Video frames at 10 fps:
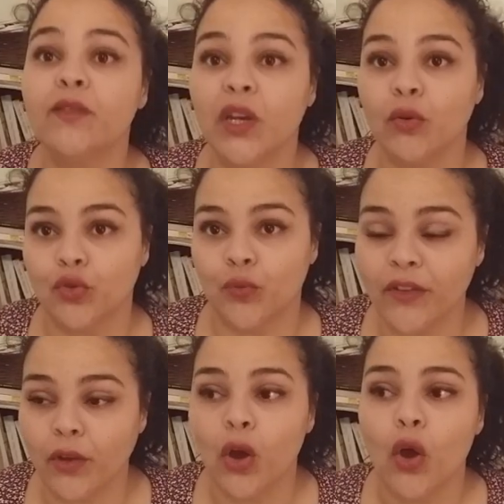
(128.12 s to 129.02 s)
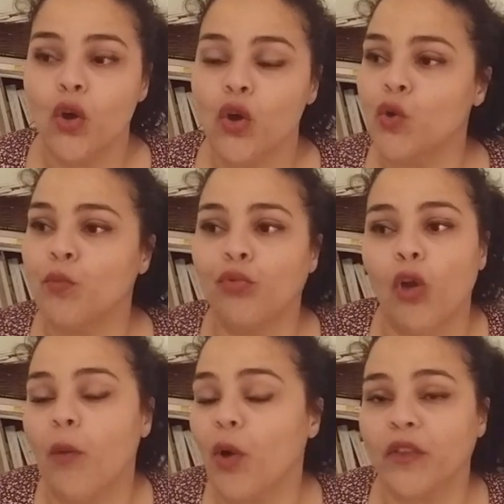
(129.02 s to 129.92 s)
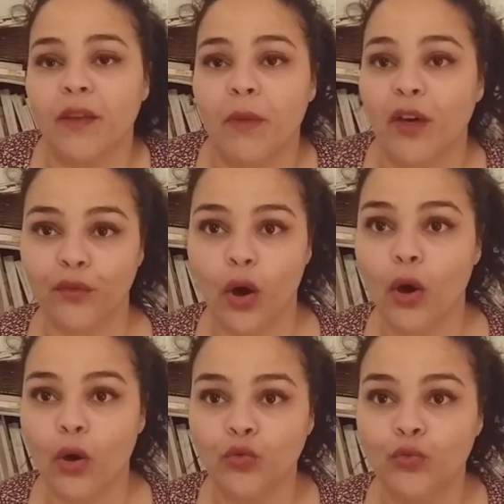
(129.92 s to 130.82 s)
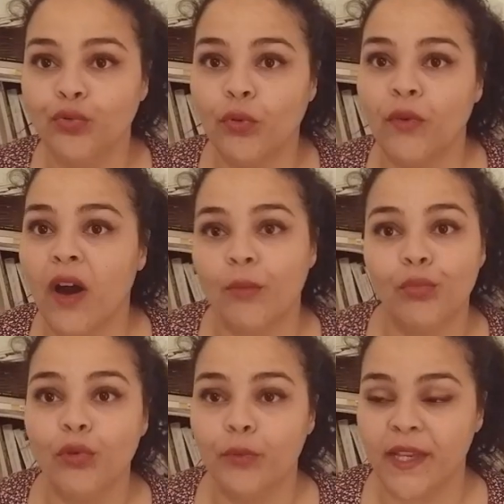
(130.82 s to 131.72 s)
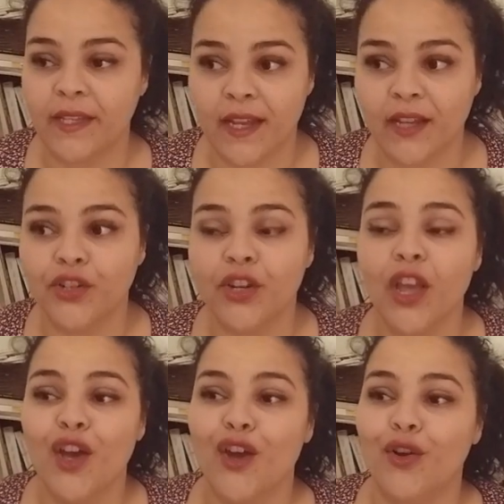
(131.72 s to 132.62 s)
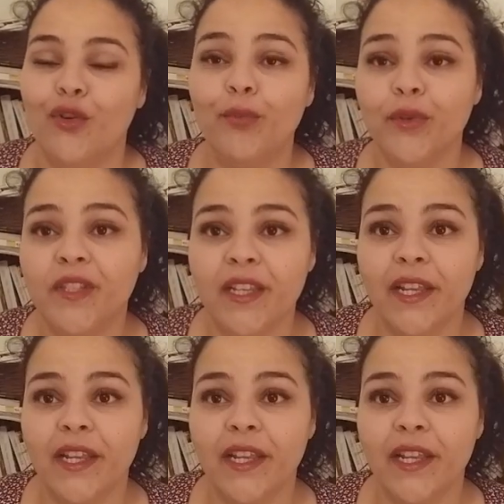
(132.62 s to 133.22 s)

de les rejoindre pour leur porter main forte ou pour voir un peu le paysage. Le petit